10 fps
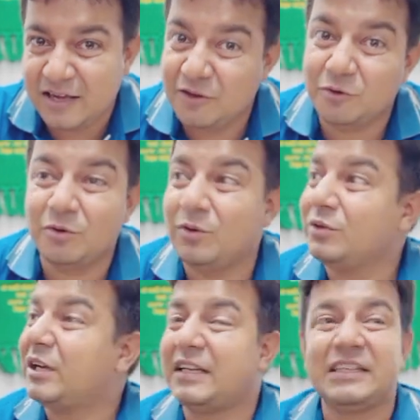এই জন্য
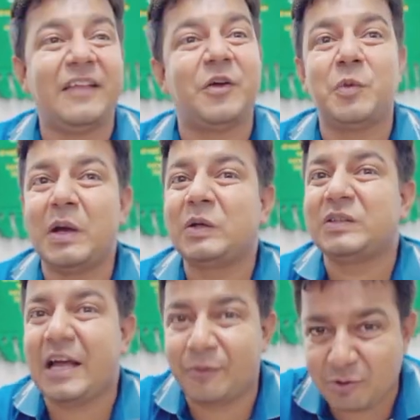সাধারণ
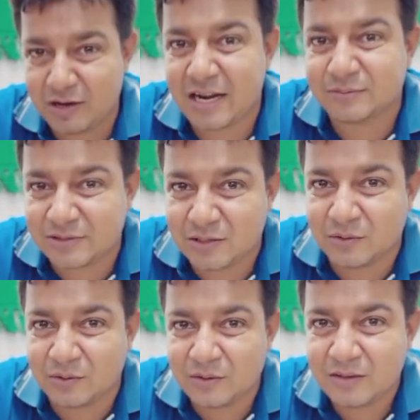মানুষরা আন্দোলনের ছিল
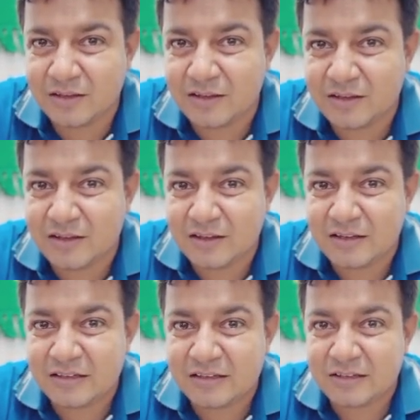
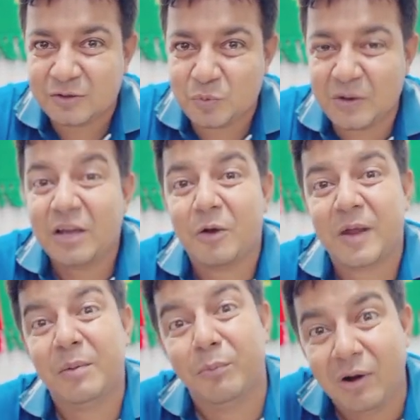তোমরা এই
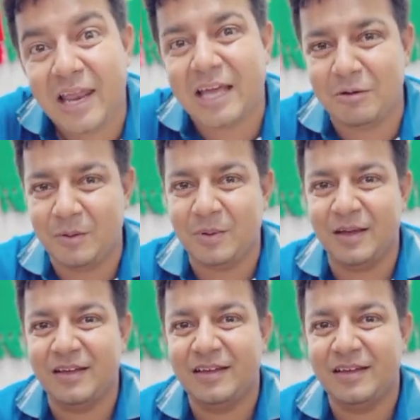কথাটা বললা কিভাবে